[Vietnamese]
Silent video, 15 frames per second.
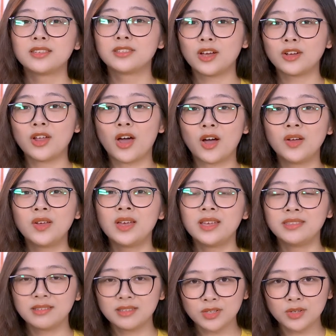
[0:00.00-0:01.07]
Do đó,
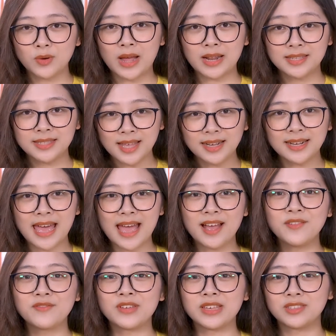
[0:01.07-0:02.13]
những dự đoán xác
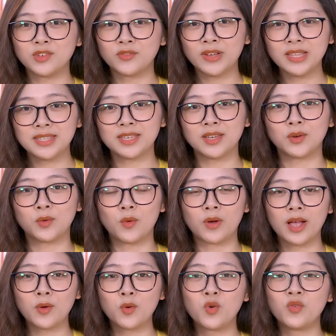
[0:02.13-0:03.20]
đáng về sự phát triển của
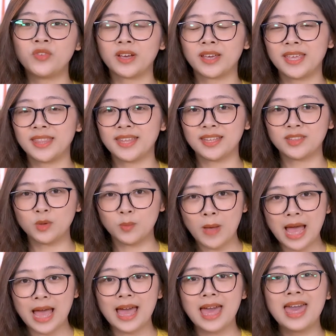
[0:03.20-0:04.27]
các khu vực kinh tế thứ ba,